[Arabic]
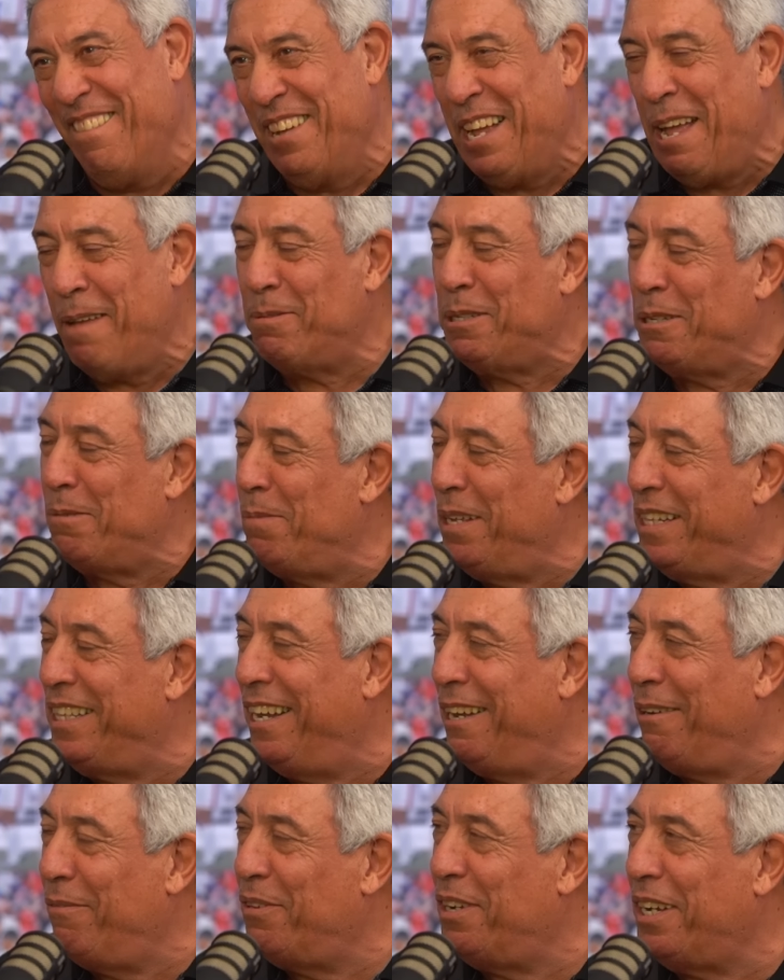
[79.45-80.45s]
ما حبش
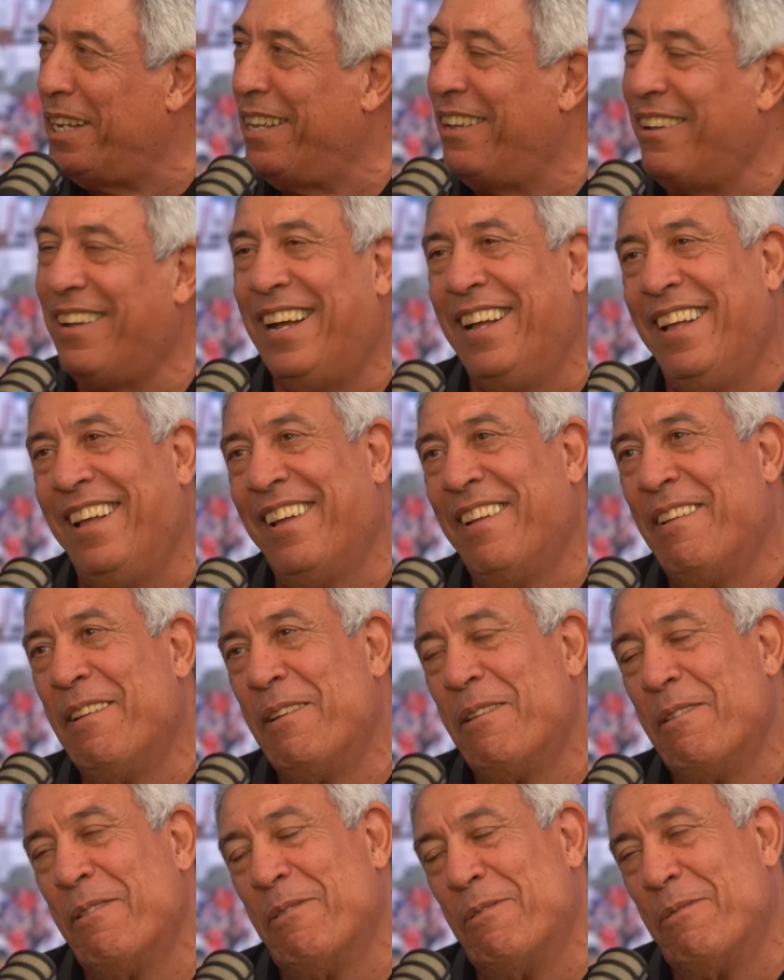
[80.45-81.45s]
يبدل الفريق
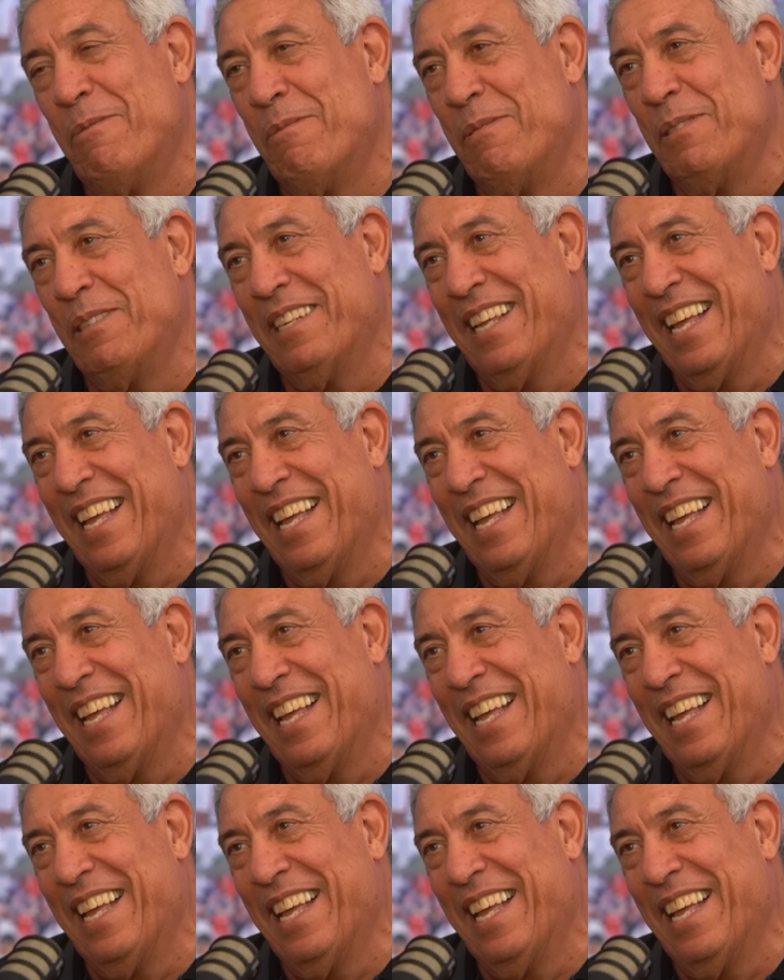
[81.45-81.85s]
صغير